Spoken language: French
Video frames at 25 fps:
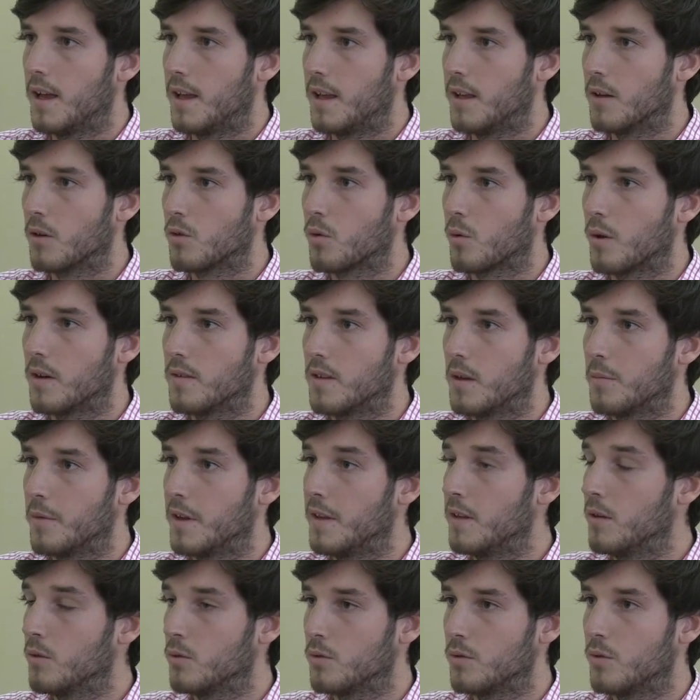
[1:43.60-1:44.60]
Et en troisième
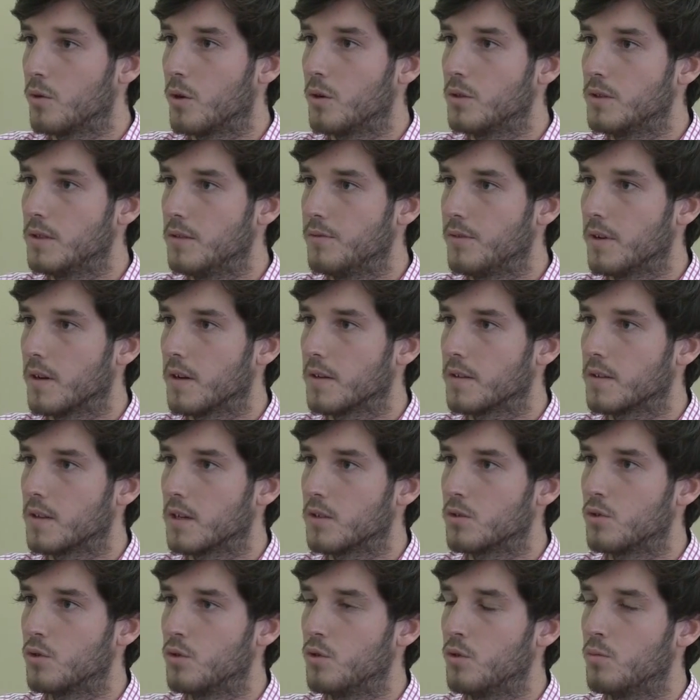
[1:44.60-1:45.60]
année, on doit aussi faire un
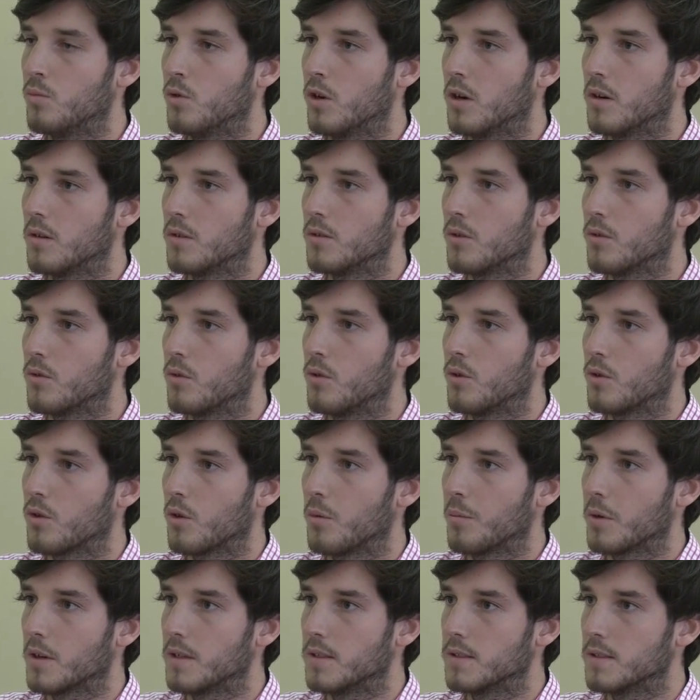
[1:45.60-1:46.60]
stage de deux mois dans une
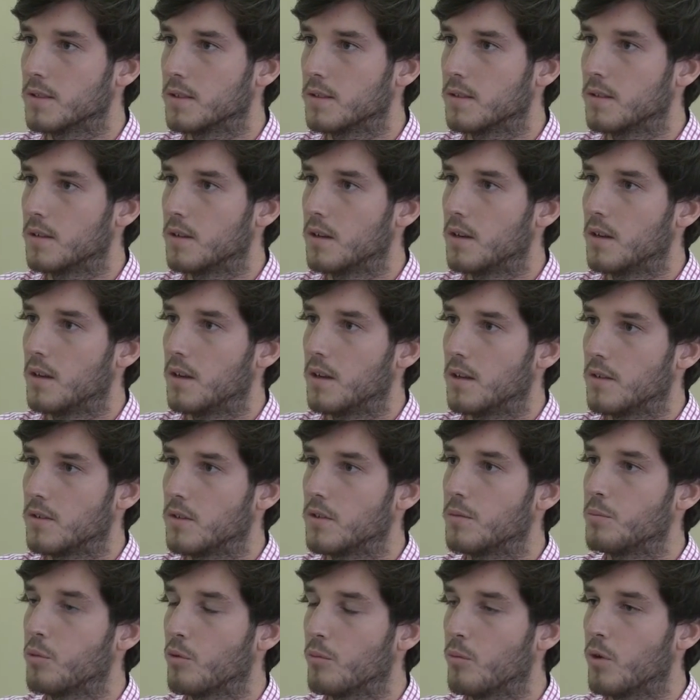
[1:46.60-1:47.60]
entreprise.
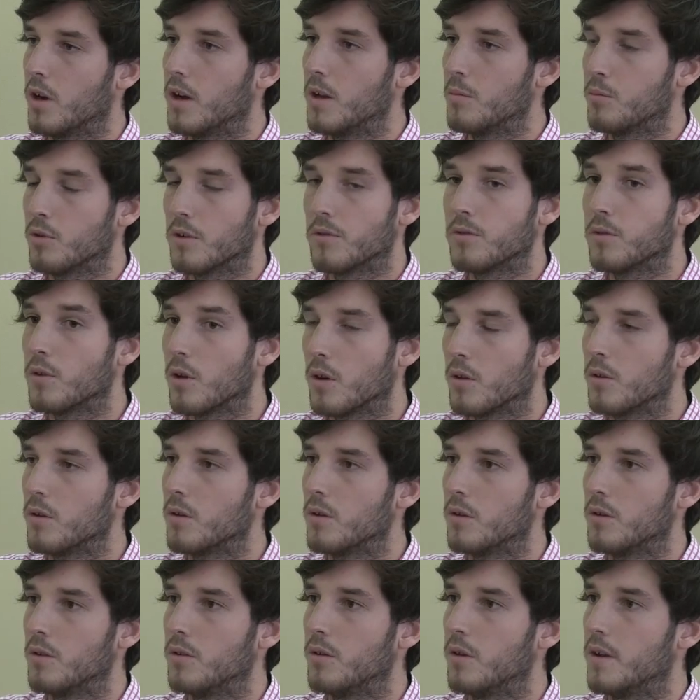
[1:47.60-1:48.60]
C'est pour moi les points forts
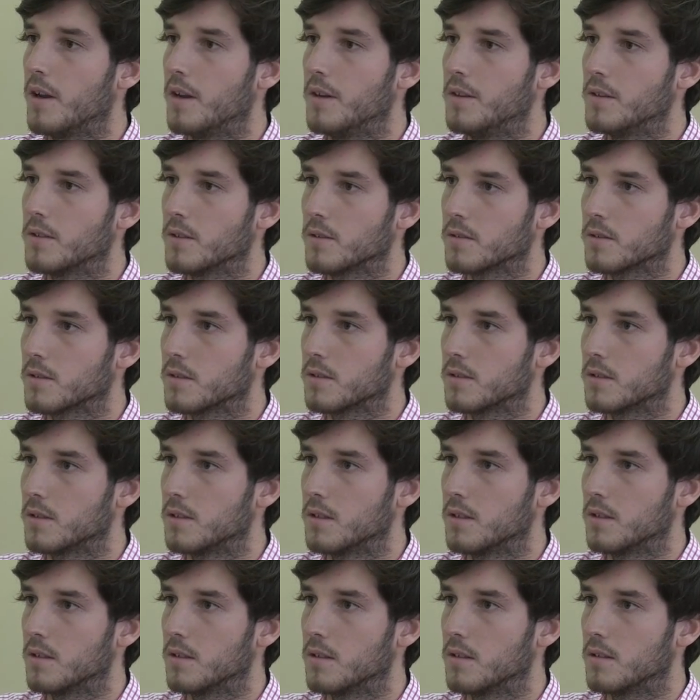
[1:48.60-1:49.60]
de, de la licence,
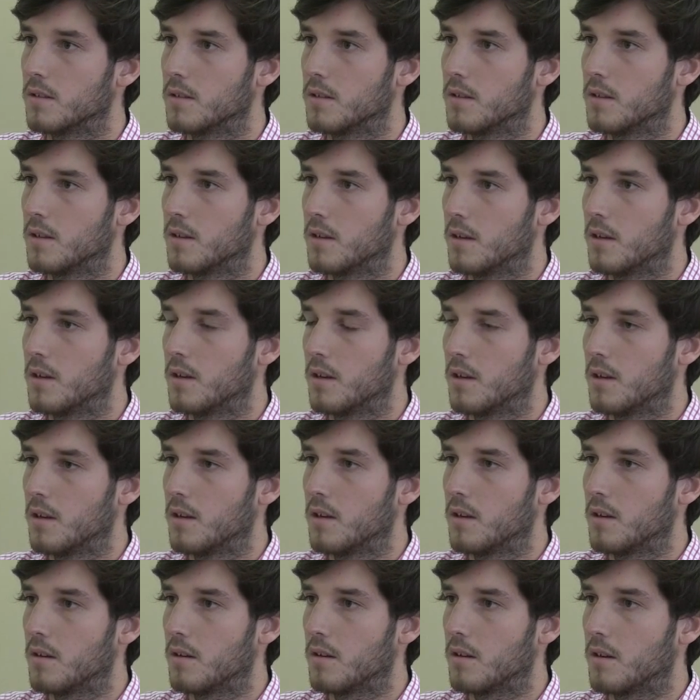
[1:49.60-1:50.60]
c'est
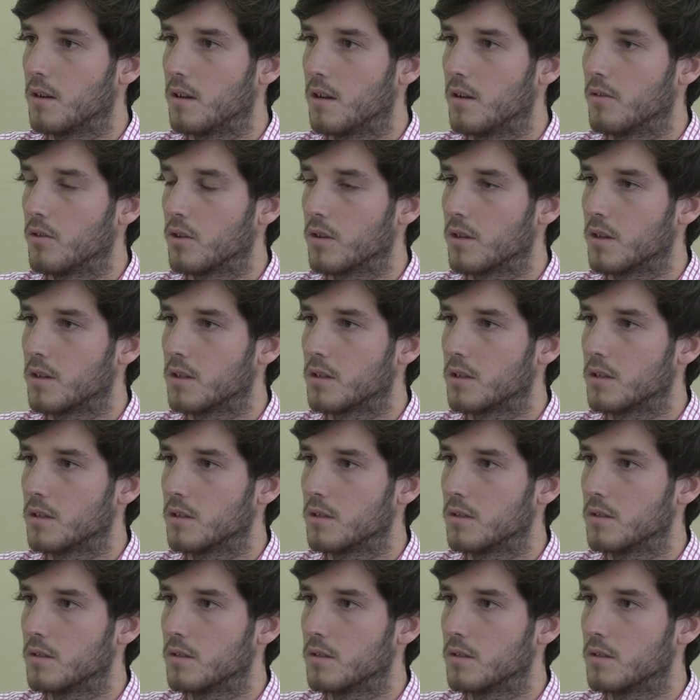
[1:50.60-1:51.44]
l'avantage.